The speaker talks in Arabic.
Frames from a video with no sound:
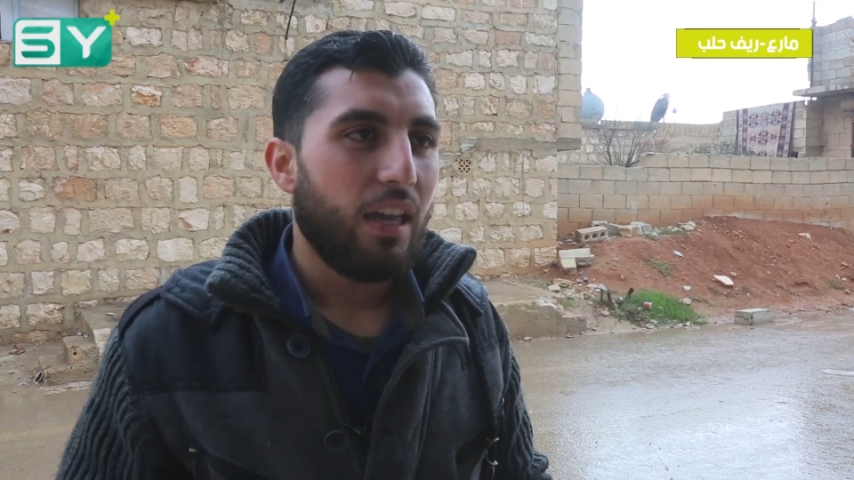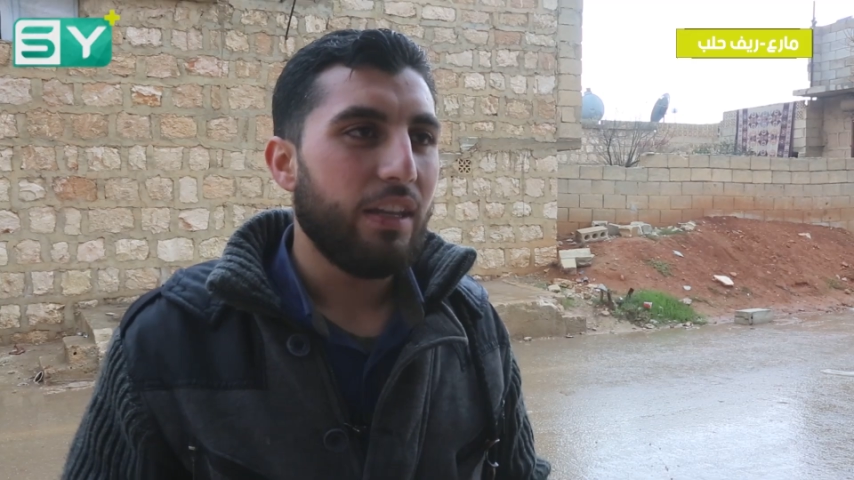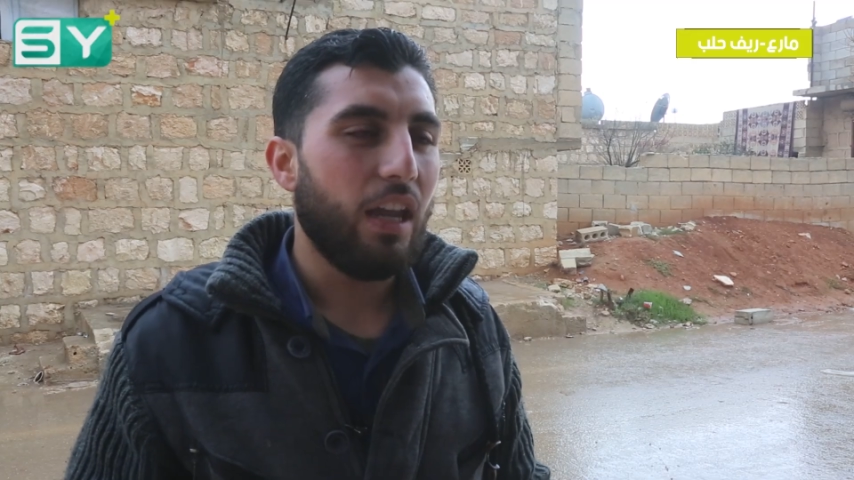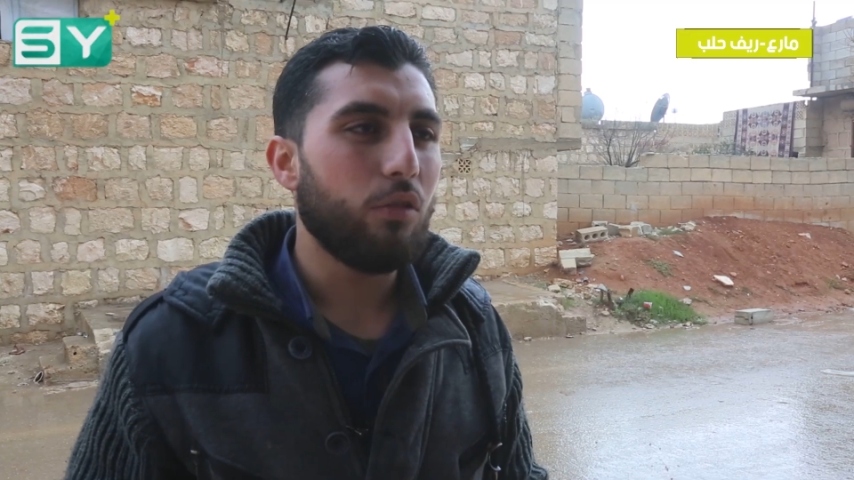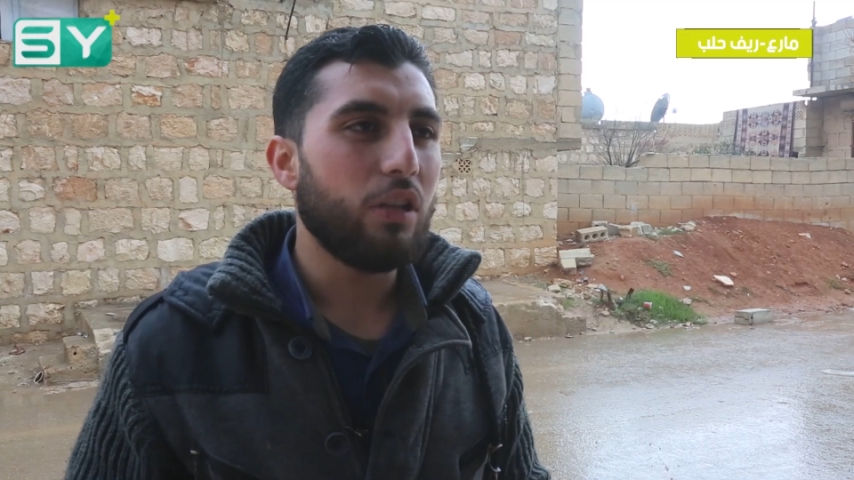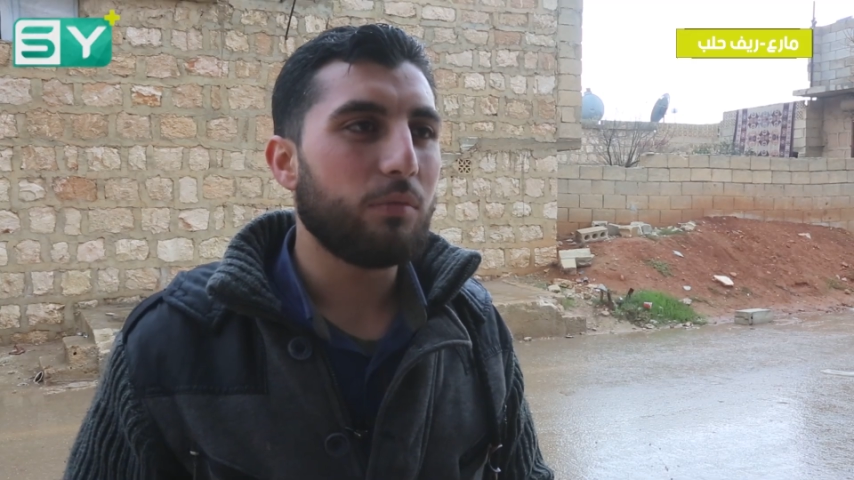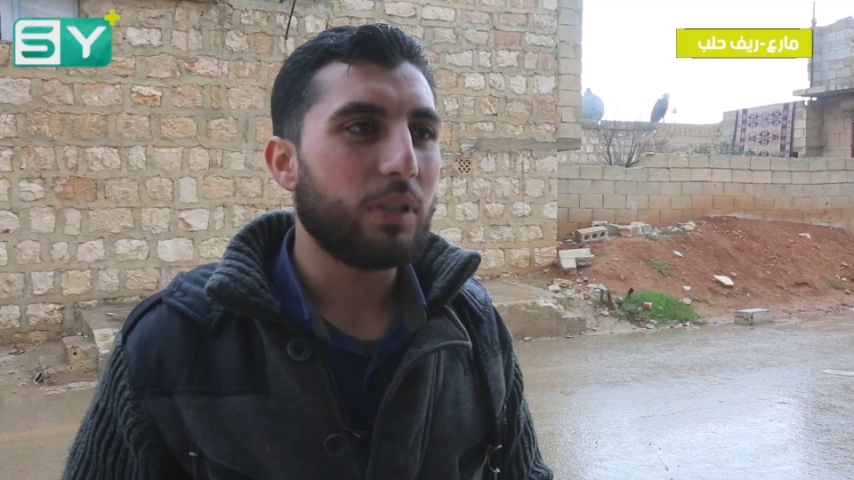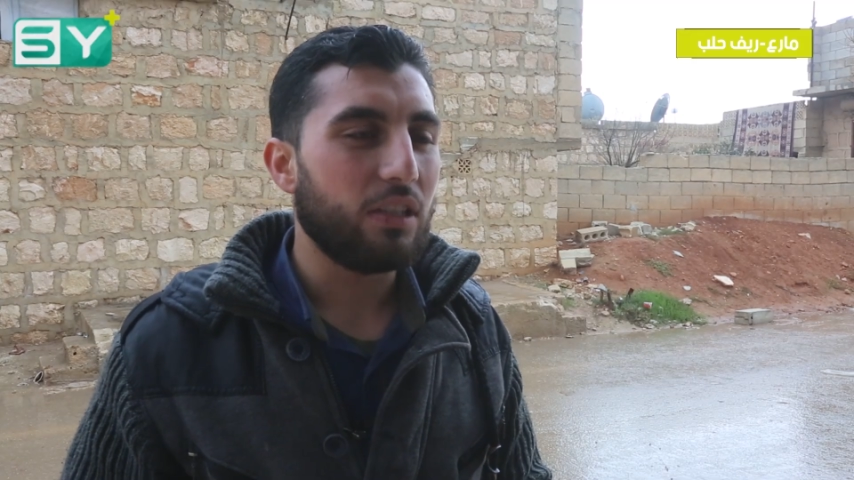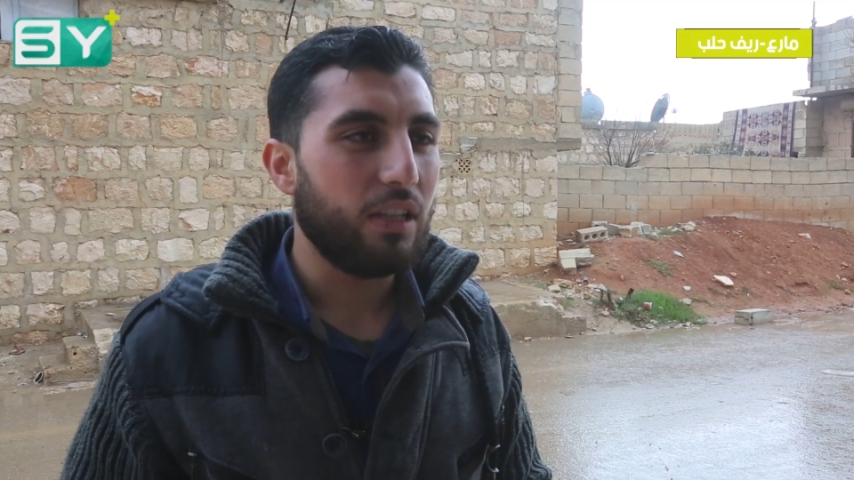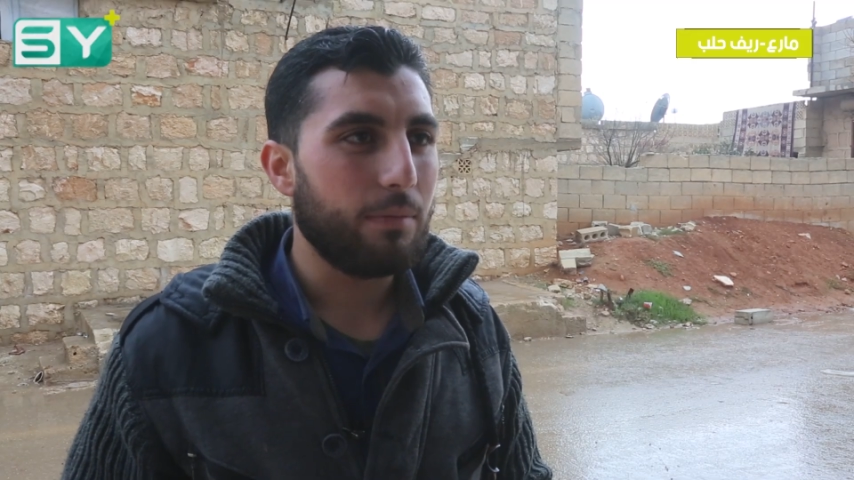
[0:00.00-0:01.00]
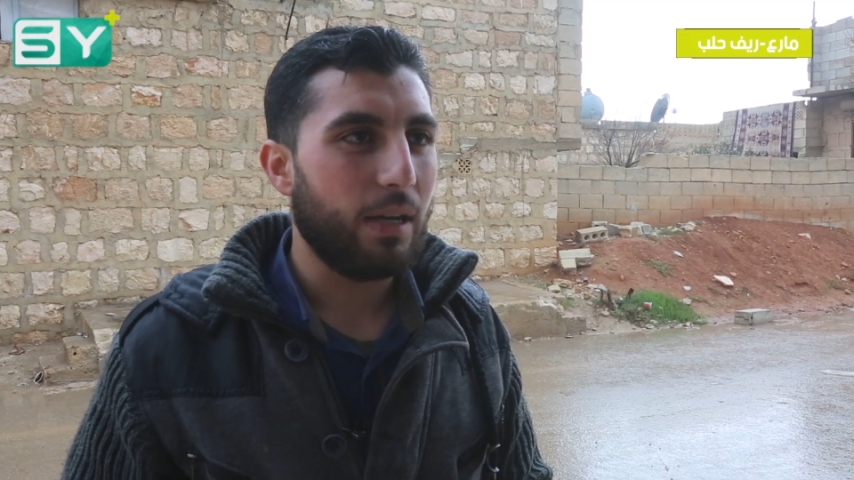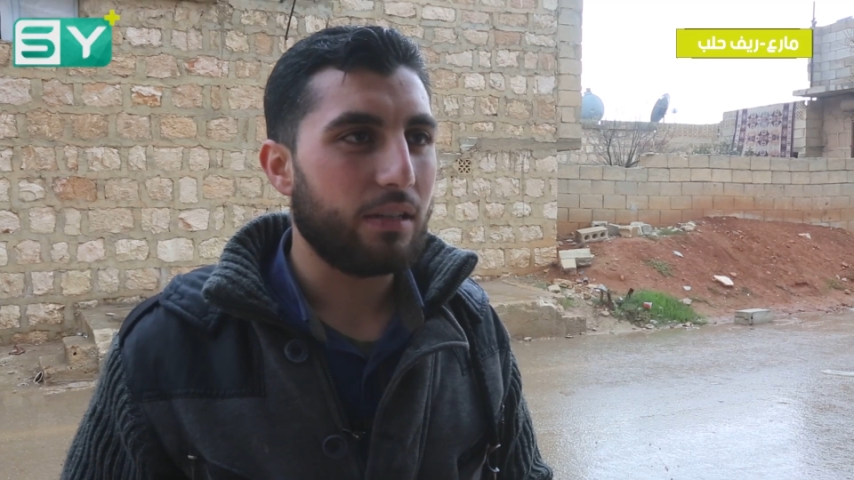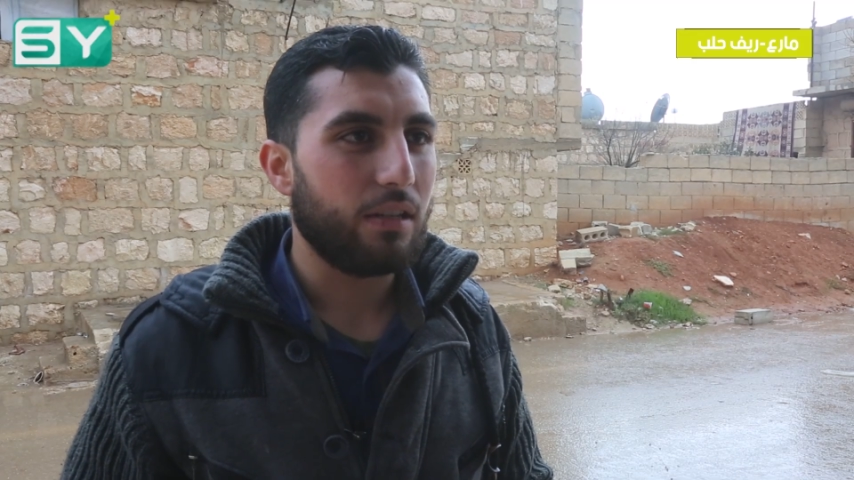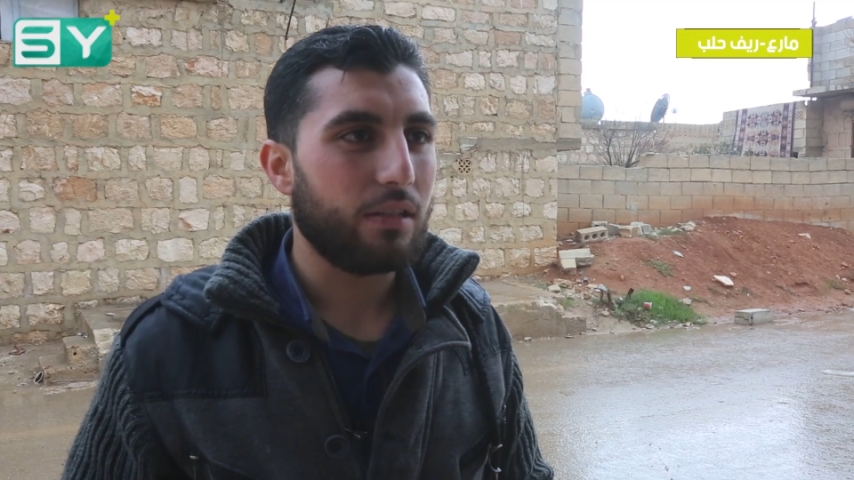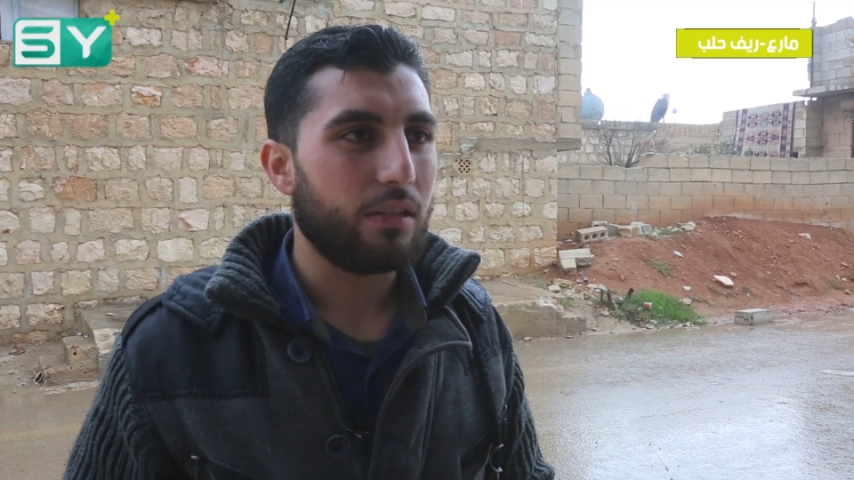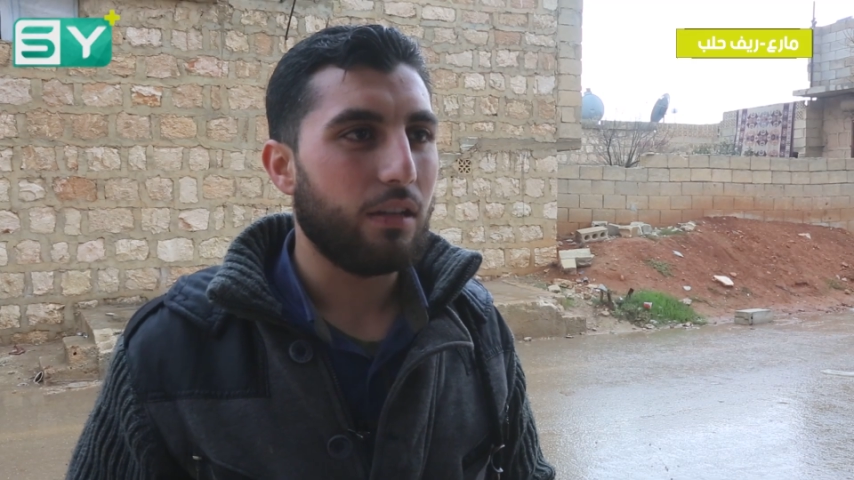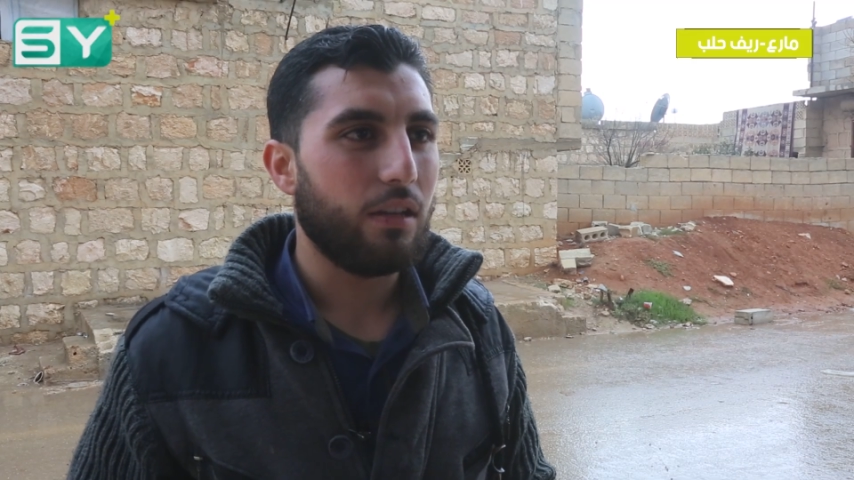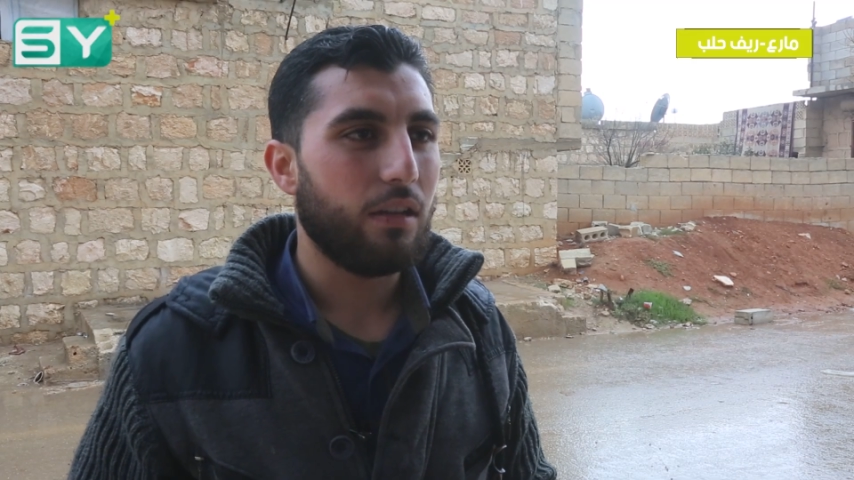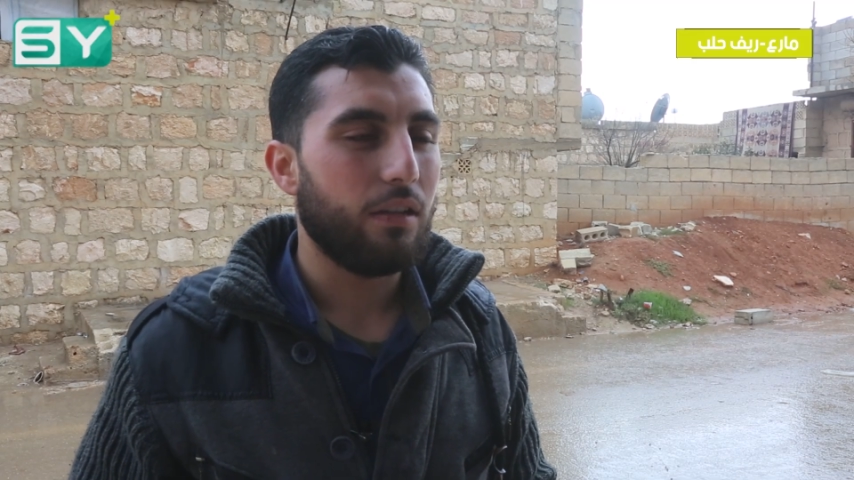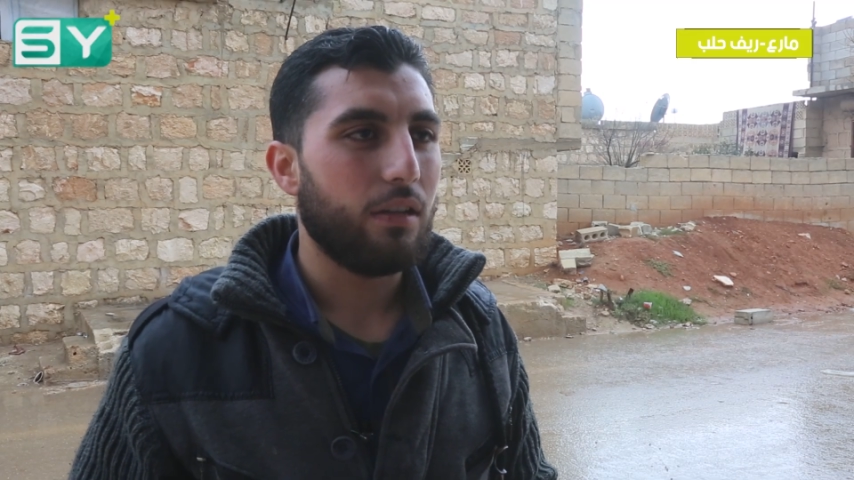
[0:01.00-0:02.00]
نحن اليوم كطلاب أحرار
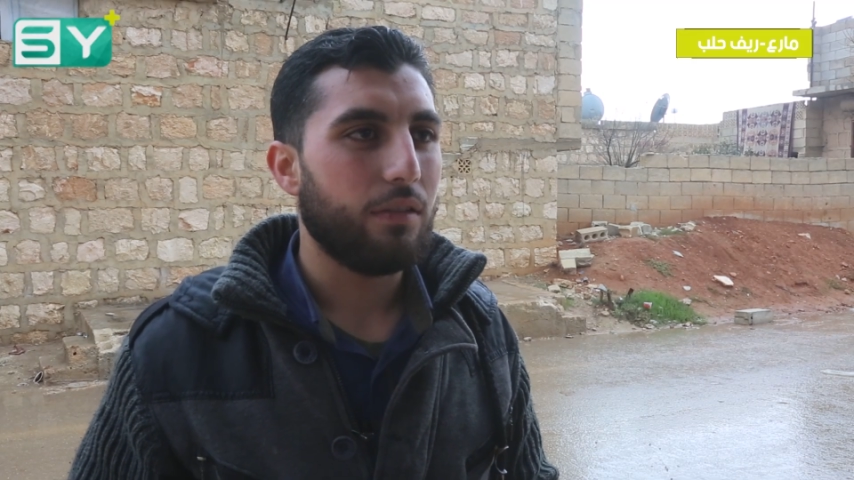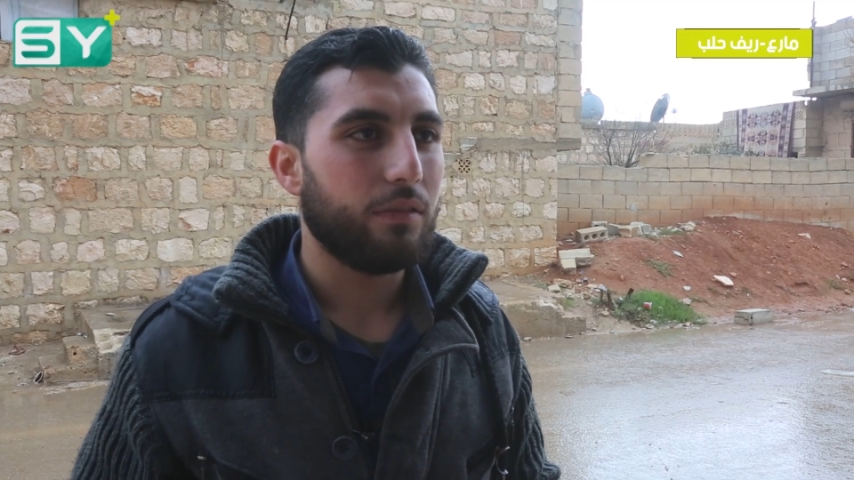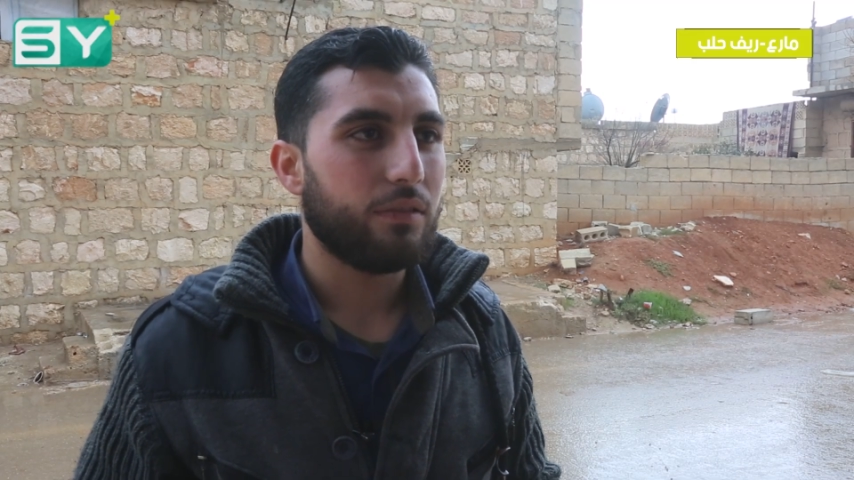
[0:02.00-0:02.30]
آه،